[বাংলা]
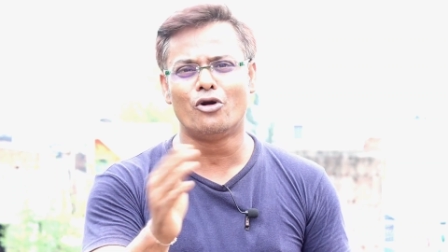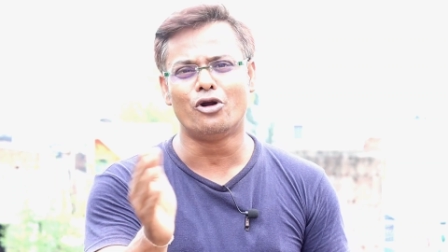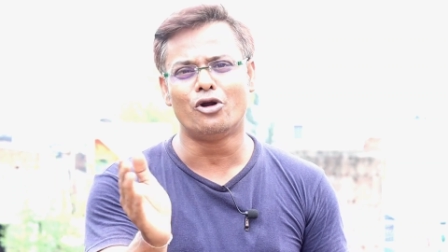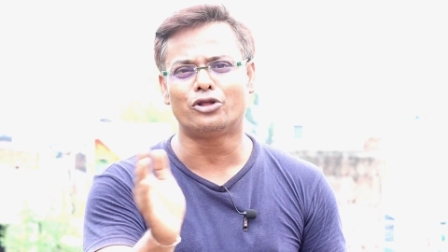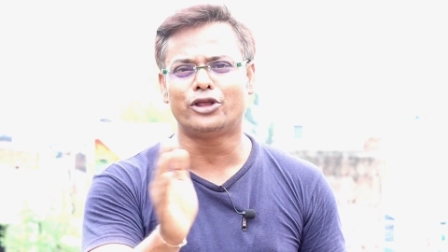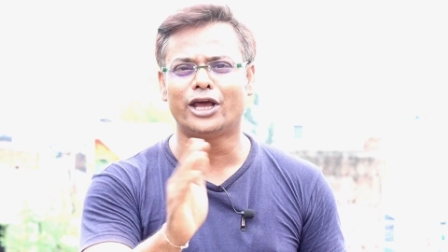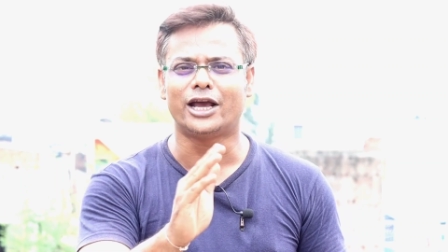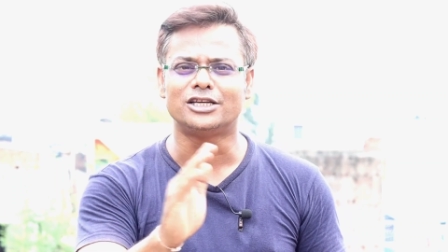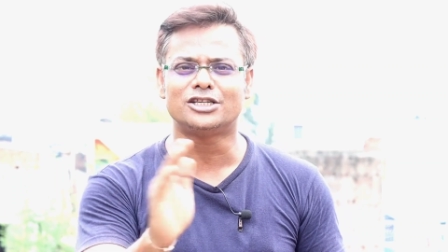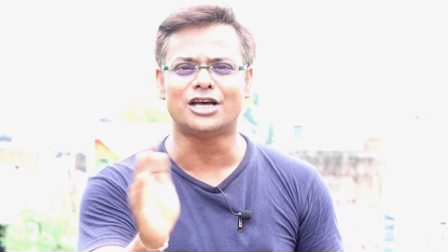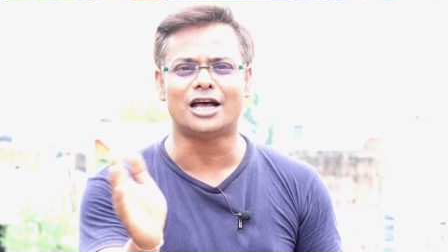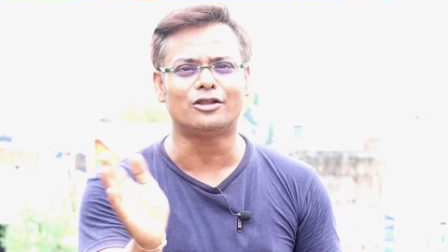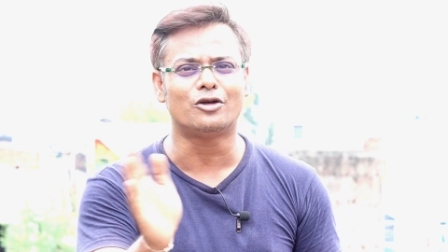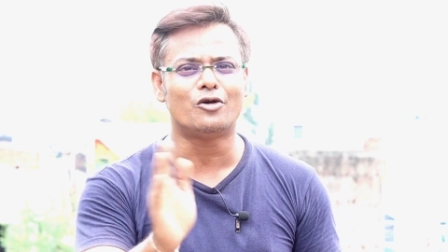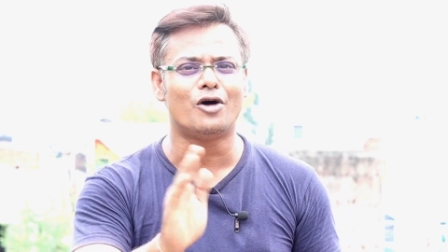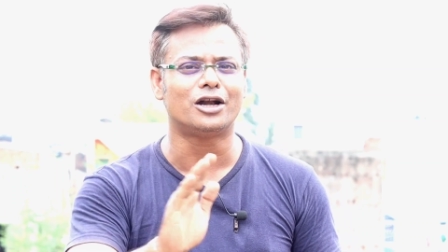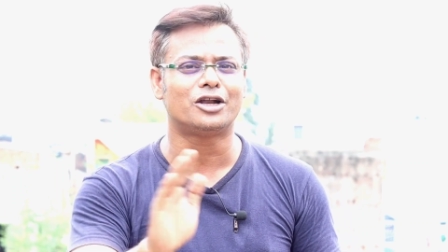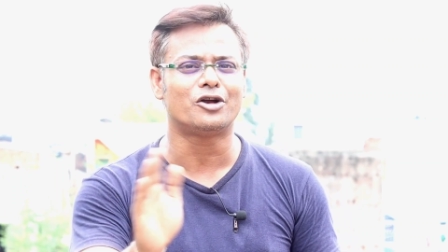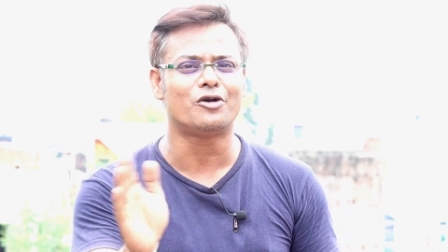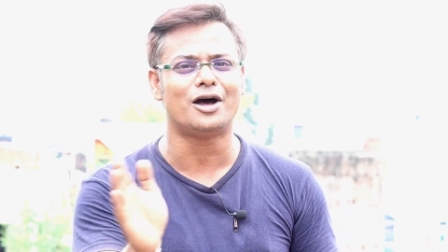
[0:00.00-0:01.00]
পনেরো থেকে
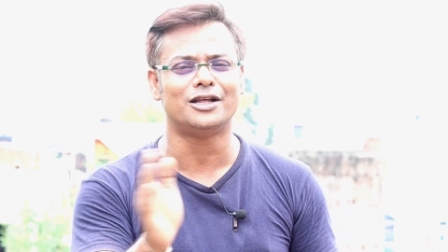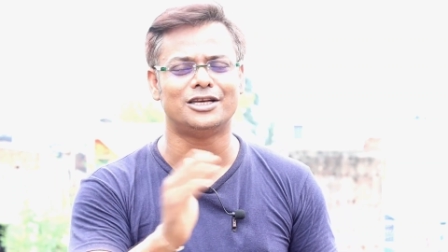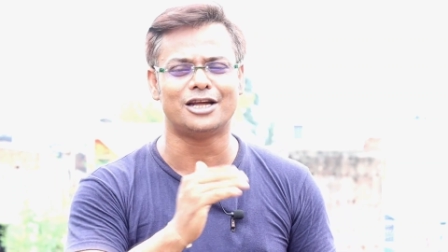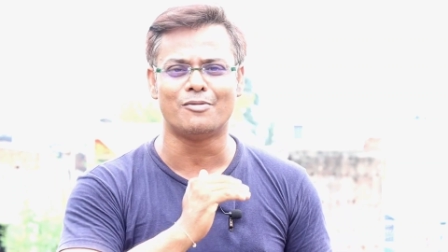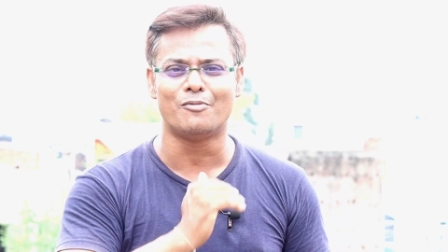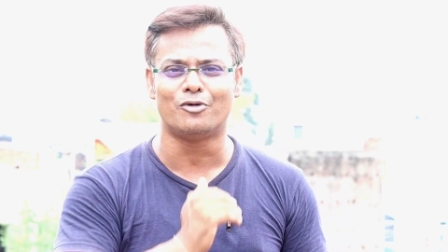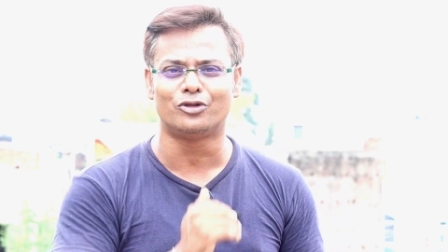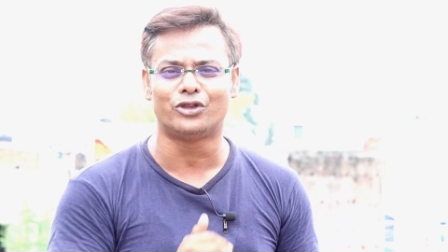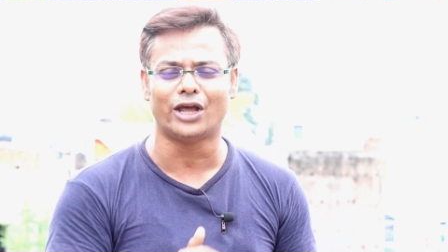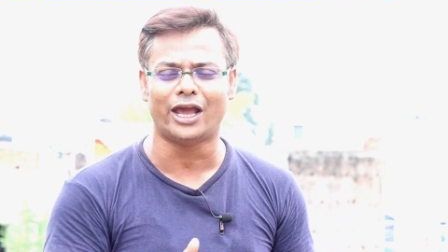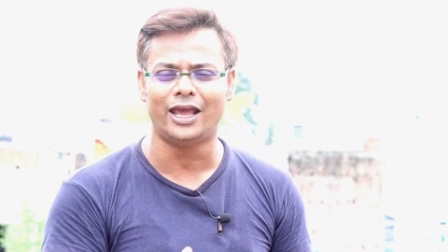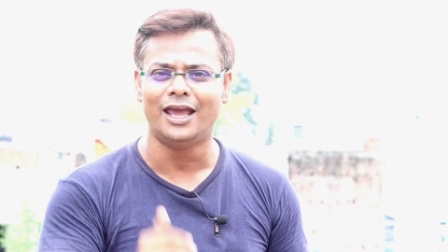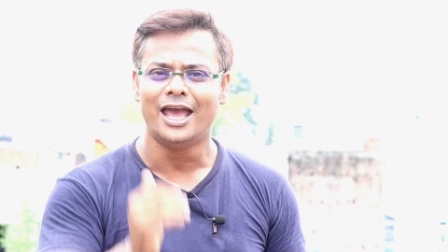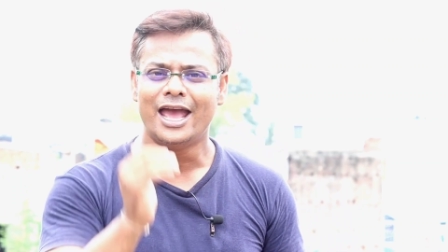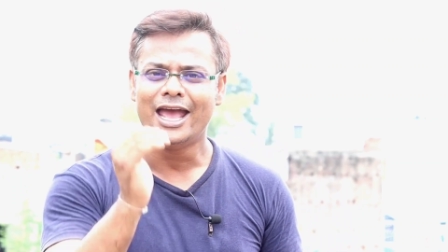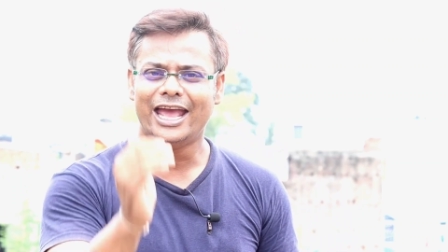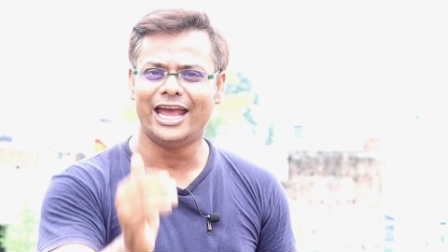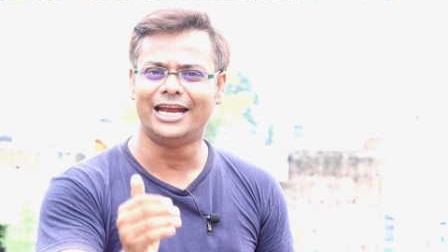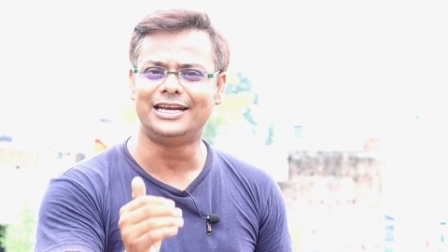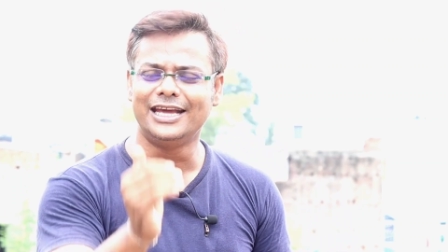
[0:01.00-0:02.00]
সতেরো আঠেরো হাজারের
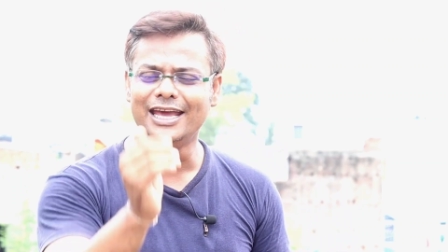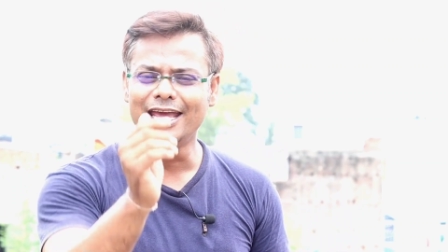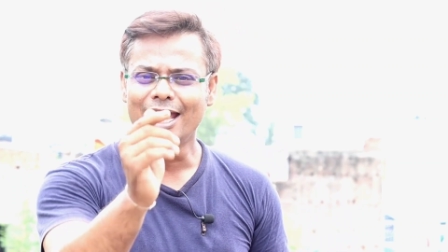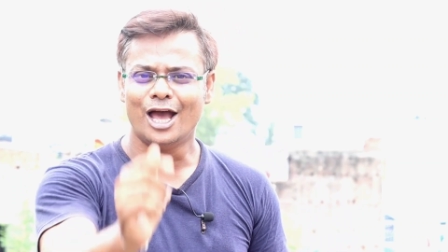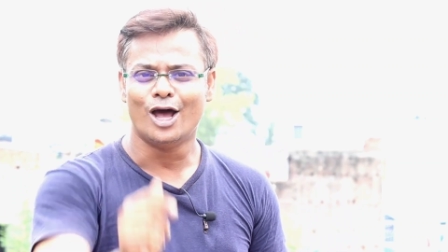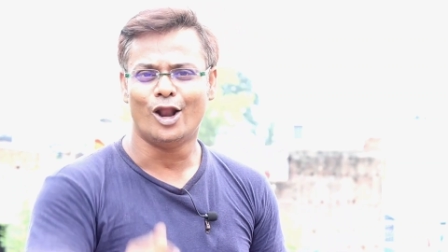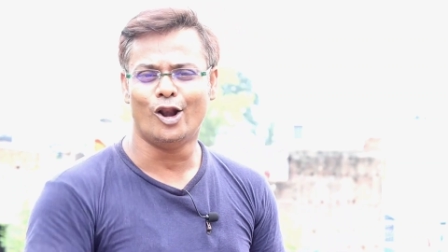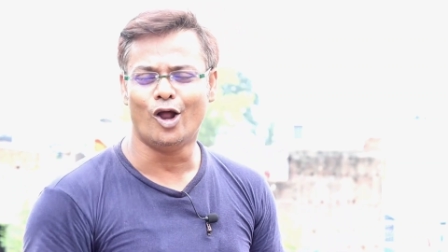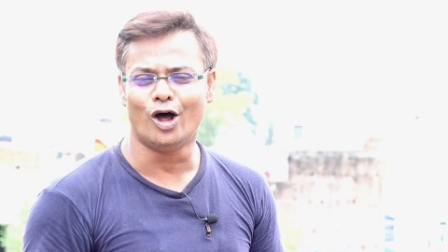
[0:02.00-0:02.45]
মধ্যেই এটি